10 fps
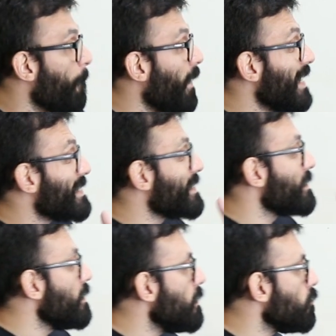
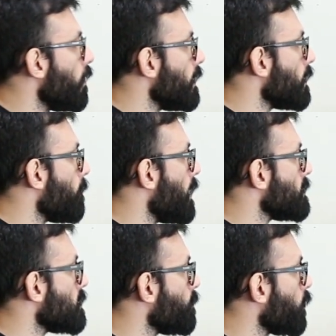passando ainda
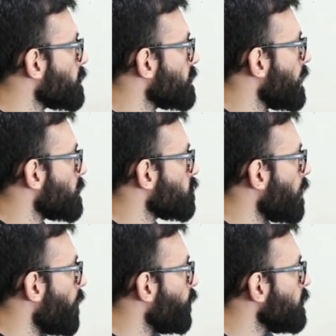mais esse processo,
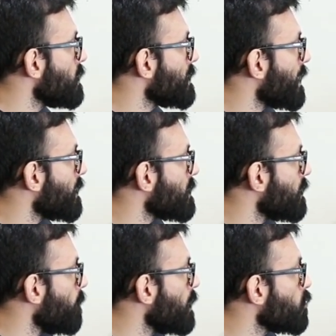a fim de certas
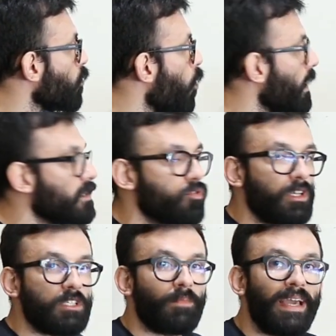até mesmo
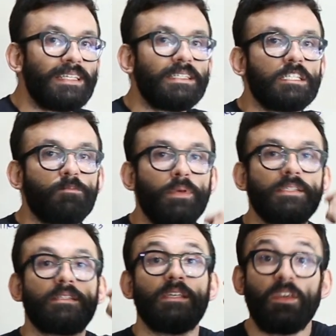correções mais
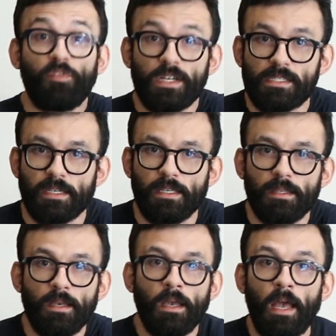específicas
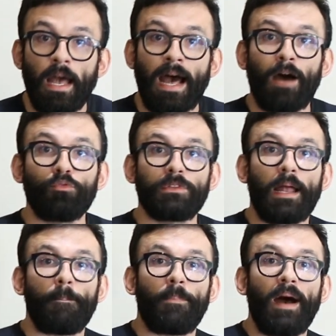ainda, ao
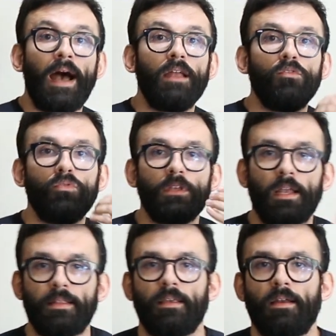trabalho
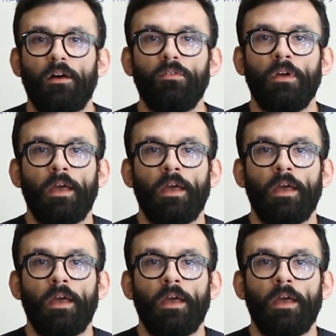unilateral,